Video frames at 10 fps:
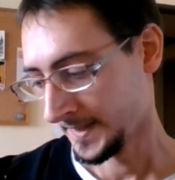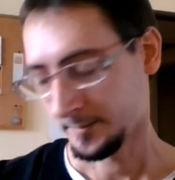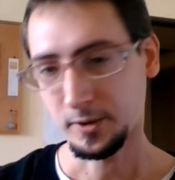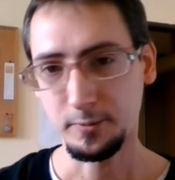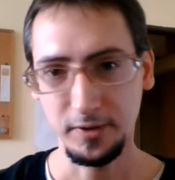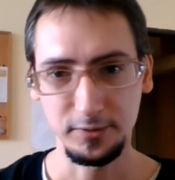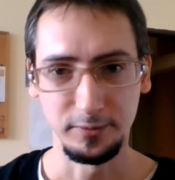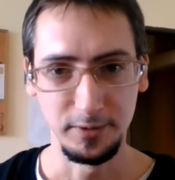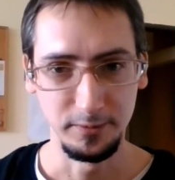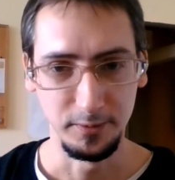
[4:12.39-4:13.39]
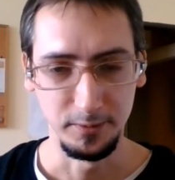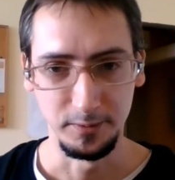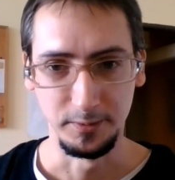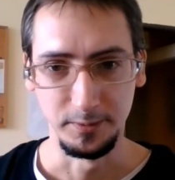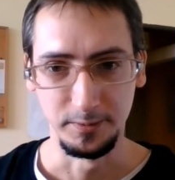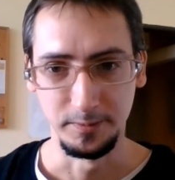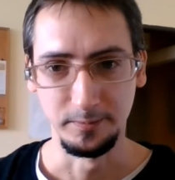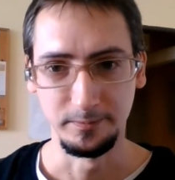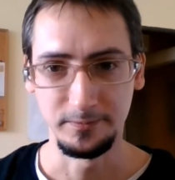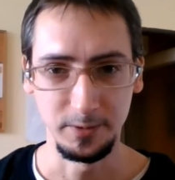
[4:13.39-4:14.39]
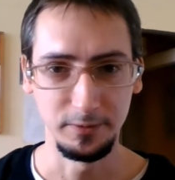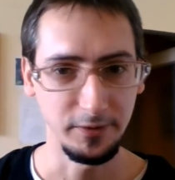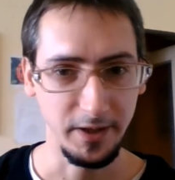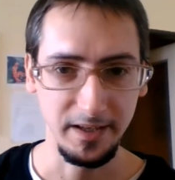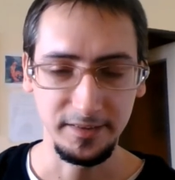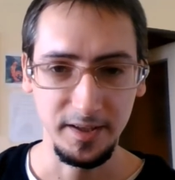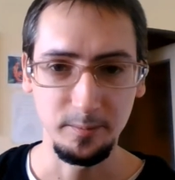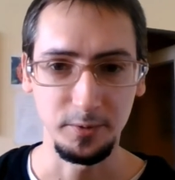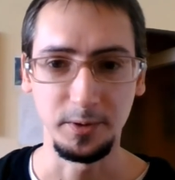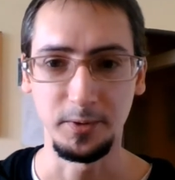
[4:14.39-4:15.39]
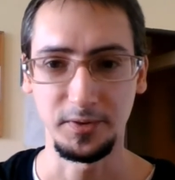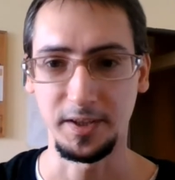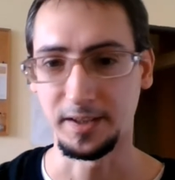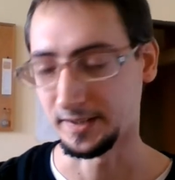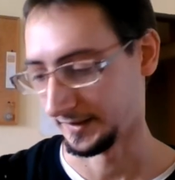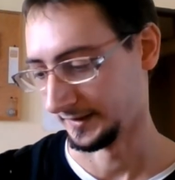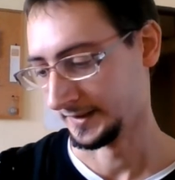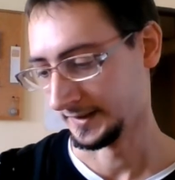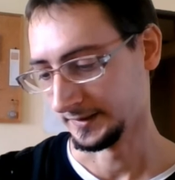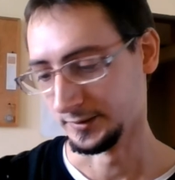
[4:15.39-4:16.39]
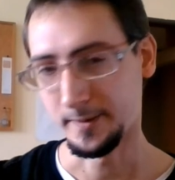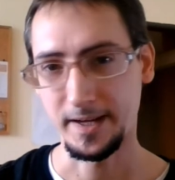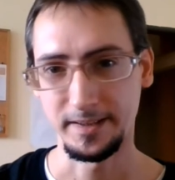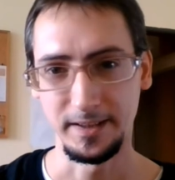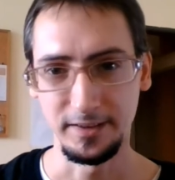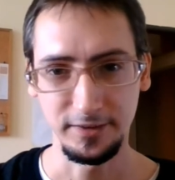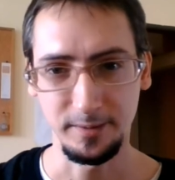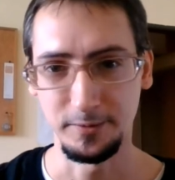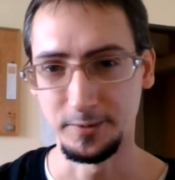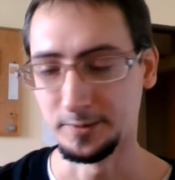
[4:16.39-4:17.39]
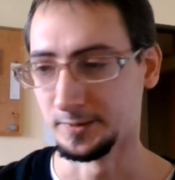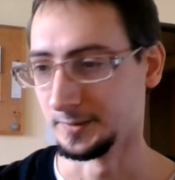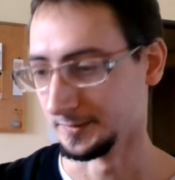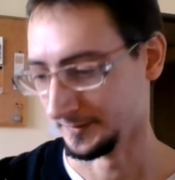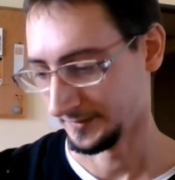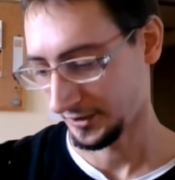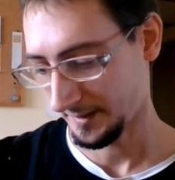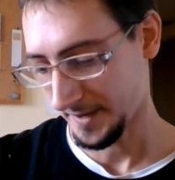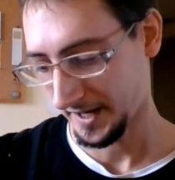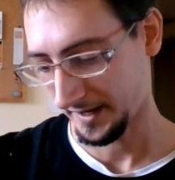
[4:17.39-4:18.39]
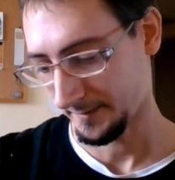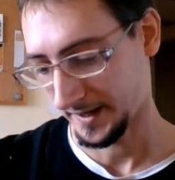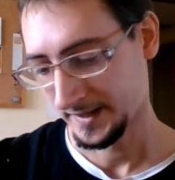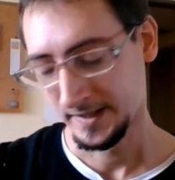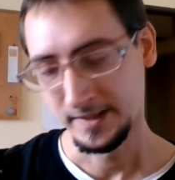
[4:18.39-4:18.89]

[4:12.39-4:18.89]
Per questo volevo, volevo fare l'esempio di questa domanda, diciamo, celeberrima,